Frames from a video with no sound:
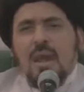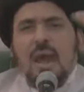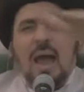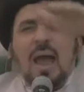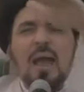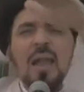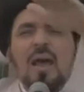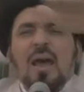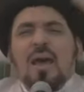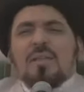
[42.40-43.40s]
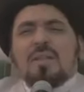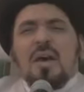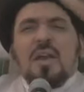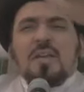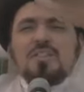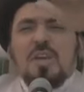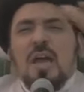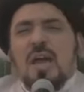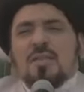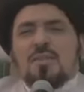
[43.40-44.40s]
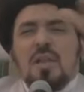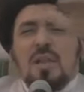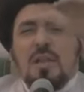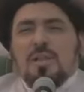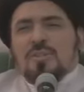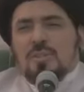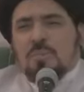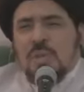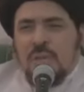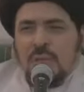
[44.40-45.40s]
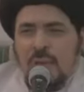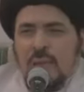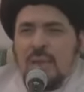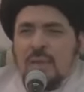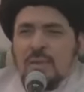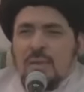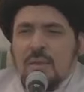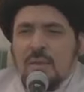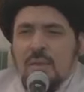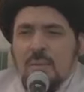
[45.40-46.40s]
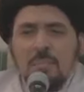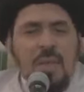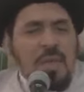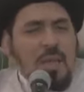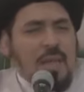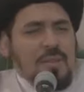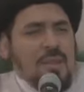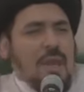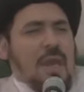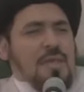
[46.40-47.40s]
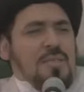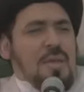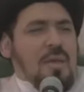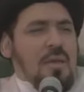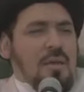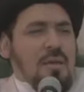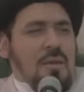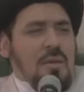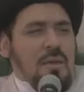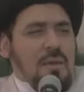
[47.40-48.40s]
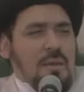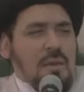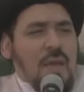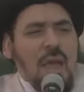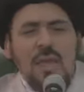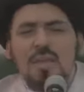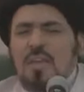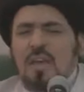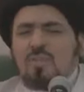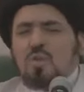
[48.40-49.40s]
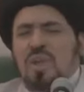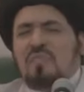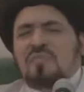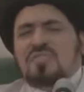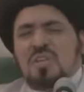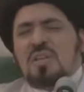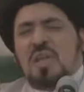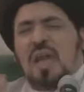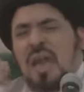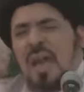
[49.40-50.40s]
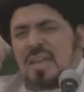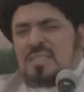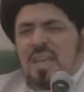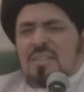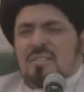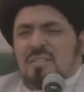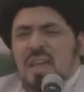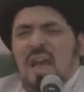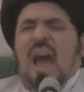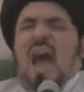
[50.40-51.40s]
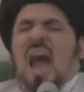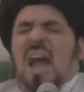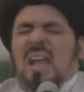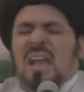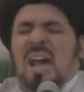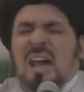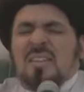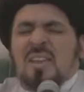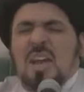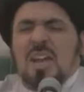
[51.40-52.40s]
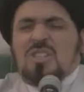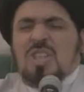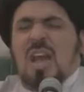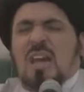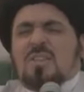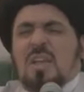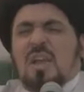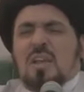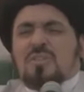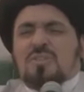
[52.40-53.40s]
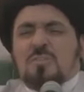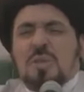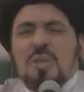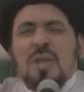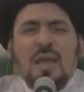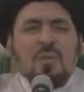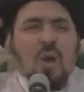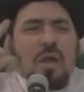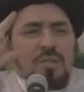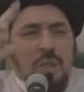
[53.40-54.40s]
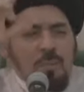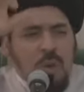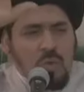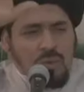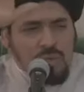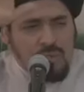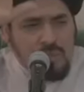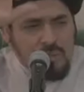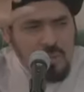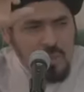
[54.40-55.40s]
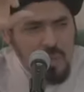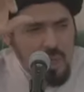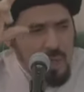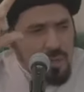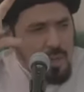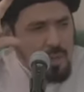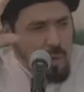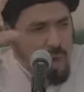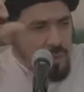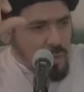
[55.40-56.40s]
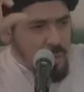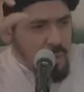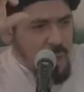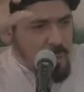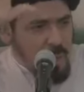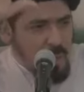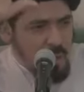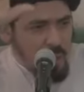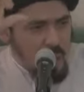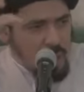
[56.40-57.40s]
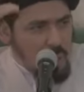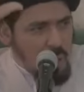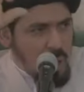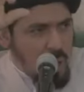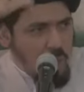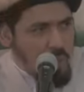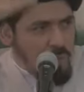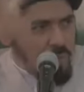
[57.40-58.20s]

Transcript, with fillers: اعلى درجات الاطمئنان من الذي حازها ايه نفس حازت اعلى درجات الاطمئنان وقت الموت الذي هو وقت الرهبه وقت الخوف